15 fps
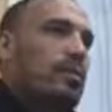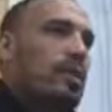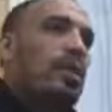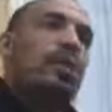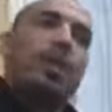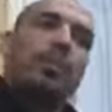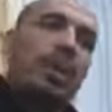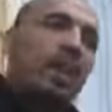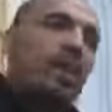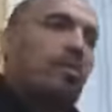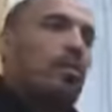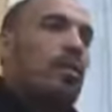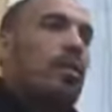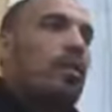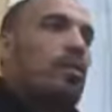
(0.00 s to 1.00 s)
بس تمام
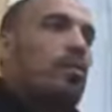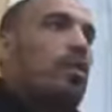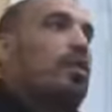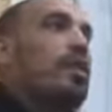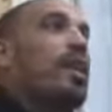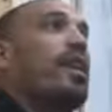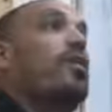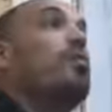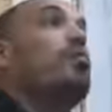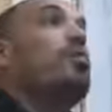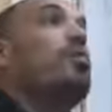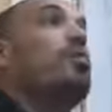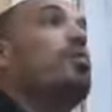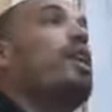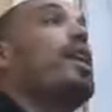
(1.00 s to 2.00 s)
ولذلك
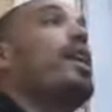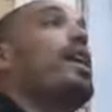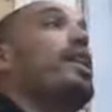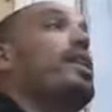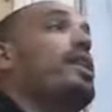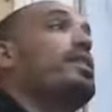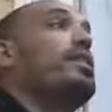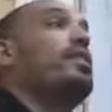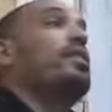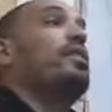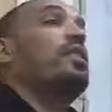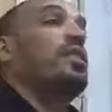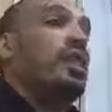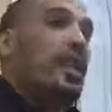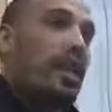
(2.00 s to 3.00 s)
قالوا جاء الذي في
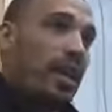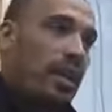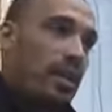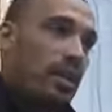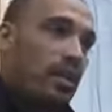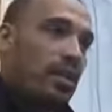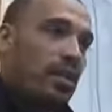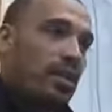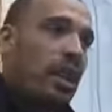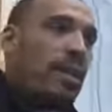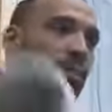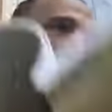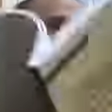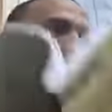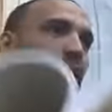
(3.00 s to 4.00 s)
الدار
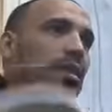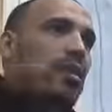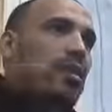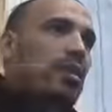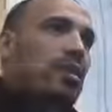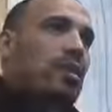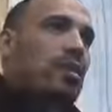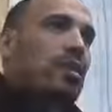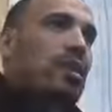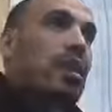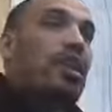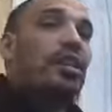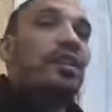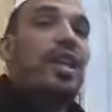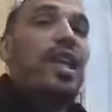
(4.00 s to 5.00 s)
كامل
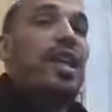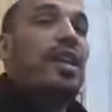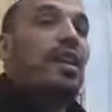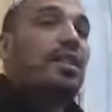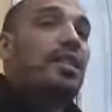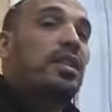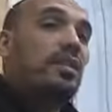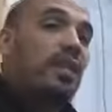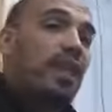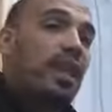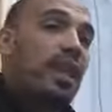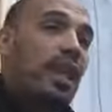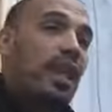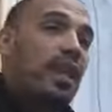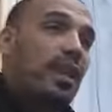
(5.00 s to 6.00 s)
لكن جاء الذي
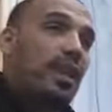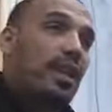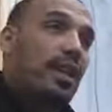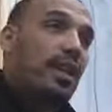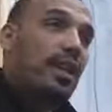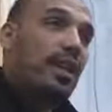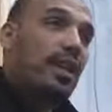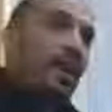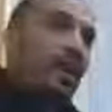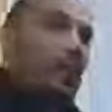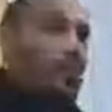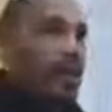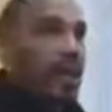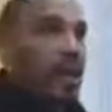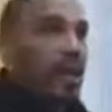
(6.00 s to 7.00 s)
فيك أو
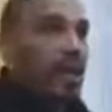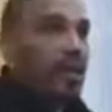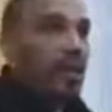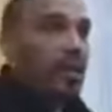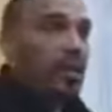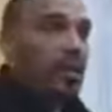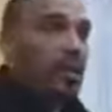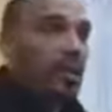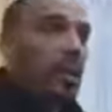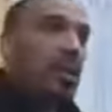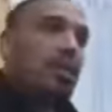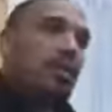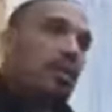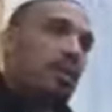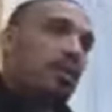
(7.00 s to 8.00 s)
بك ناقص